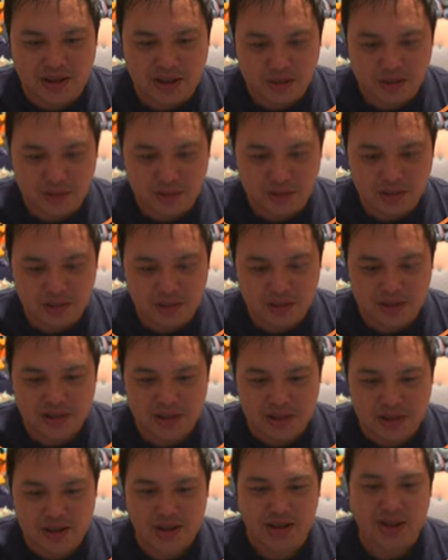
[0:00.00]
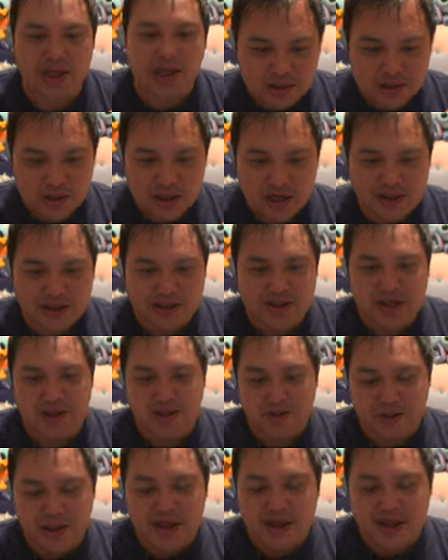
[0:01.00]
さんもそうですし、愛知
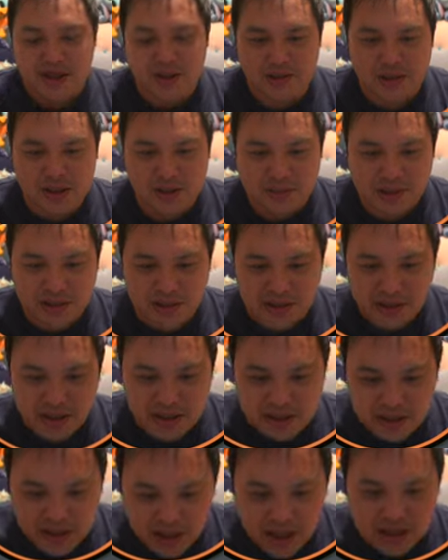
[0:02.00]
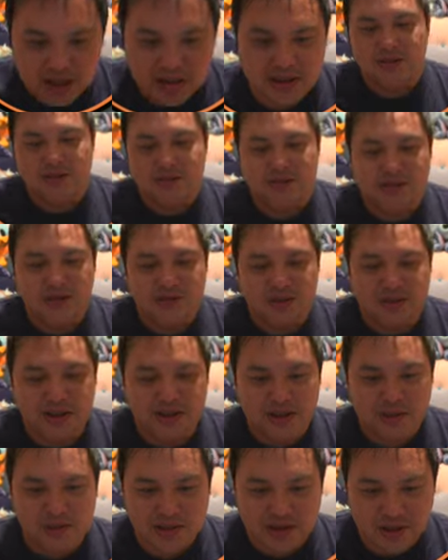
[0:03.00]
県のね犬山にできた
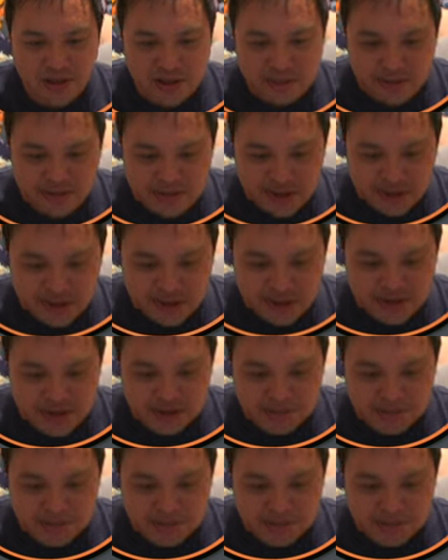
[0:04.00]
ホテルインディゴ犬山さんにつ